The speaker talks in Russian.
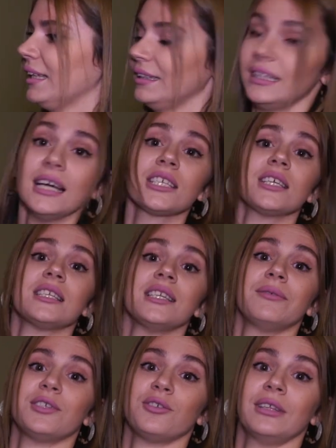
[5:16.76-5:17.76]
Даже если
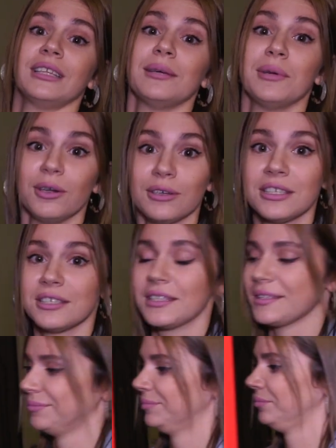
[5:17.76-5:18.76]
вы сюда
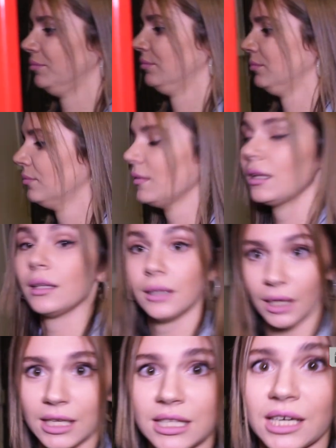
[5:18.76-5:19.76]
доберетесь,
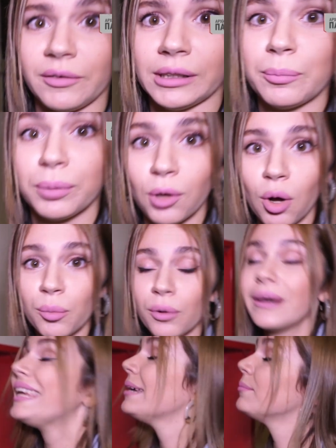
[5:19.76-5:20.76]
да, я сорвала
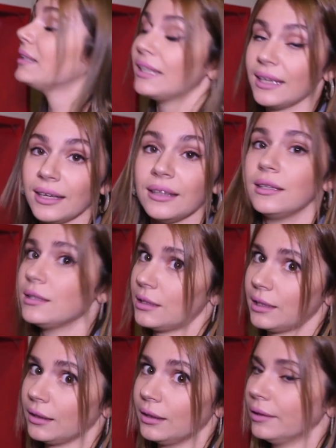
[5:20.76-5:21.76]
пломбу, и мне не
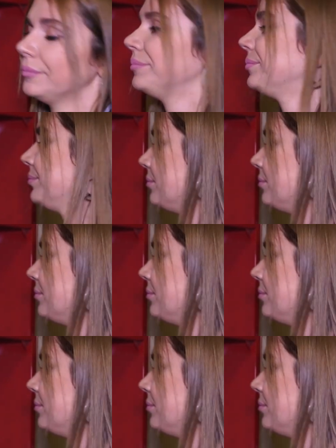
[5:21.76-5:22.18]
стыдно